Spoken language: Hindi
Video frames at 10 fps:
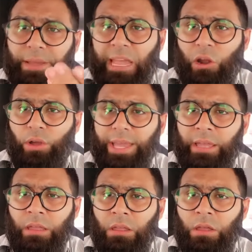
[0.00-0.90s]
खेलोगे
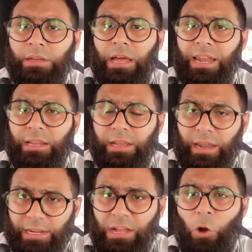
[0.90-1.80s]
कल
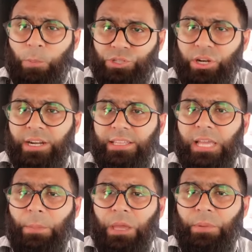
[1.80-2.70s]
कल का अपॉर्चुनिटी थी
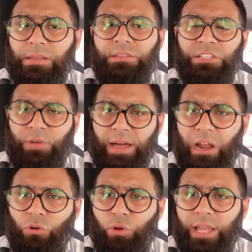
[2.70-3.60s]
आपके पास रिजवान
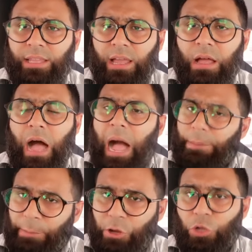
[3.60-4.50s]
आउट हो गया था ना
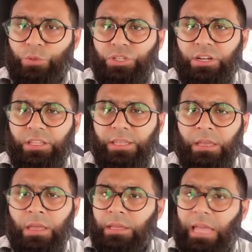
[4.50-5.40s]
आपके पास अपॉर्चुनिटी थी
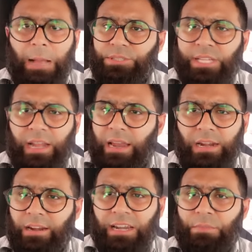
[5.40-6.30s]
कि आप सिंगल
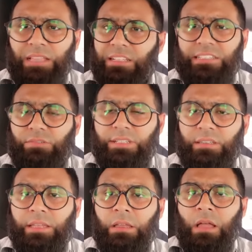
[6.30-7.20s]
हैंडेडली मैच नहीं जीतवा
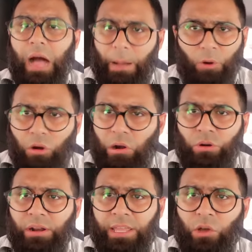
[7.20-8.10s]
सकते आप
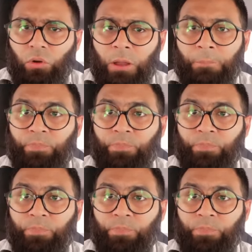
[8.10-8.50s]
ऑलराउंडर नहीं हो